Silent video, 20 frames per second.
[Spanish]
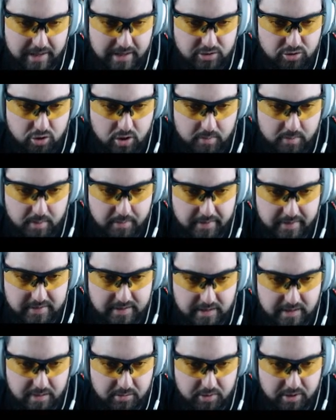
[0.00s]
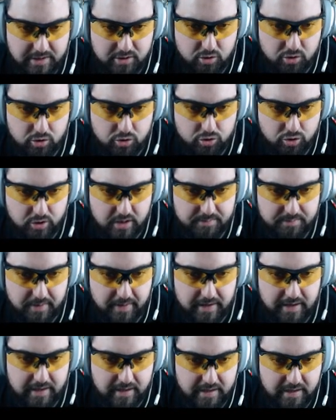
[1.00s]
esto es lo que más me destaca porque yo soy
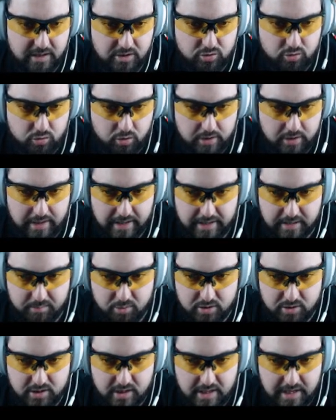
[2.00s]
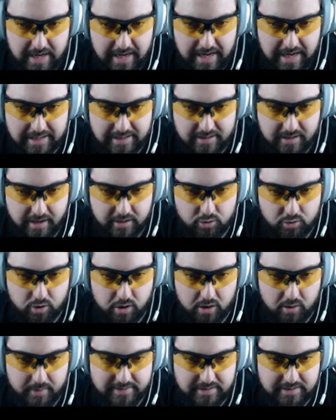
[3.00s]
espada larga y escudo Y aquí pues han
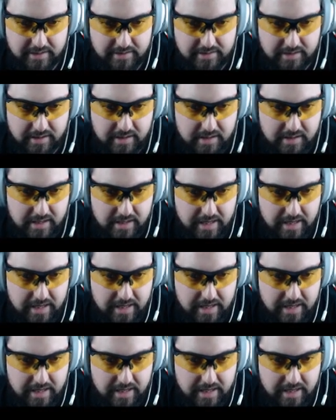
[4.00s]
retocado bastante